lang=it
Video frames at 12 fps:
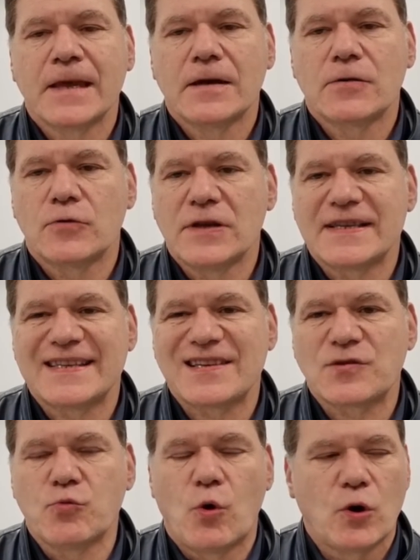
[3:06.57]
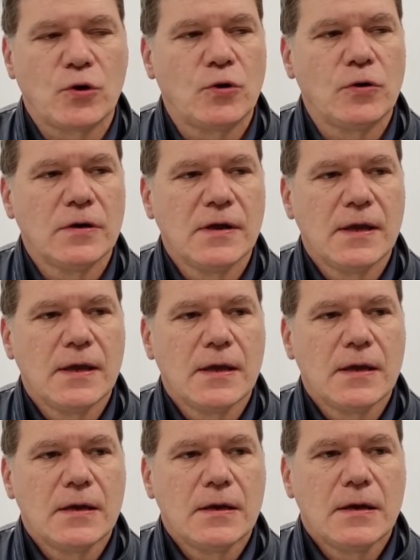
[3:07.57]
con il Sassuolo,
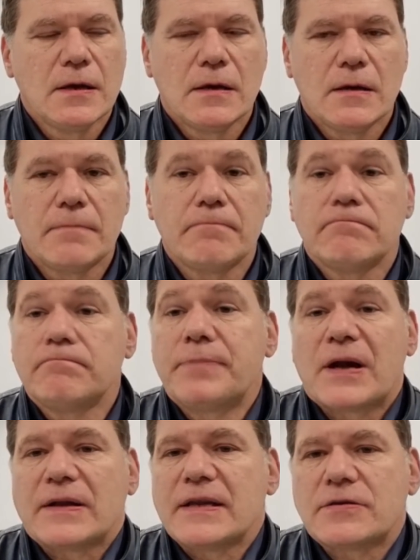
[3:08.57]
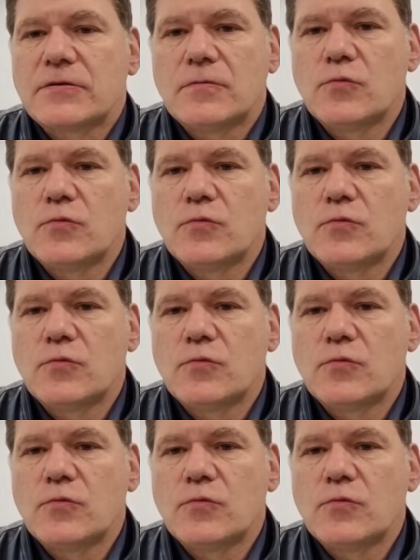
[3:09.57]
però adesso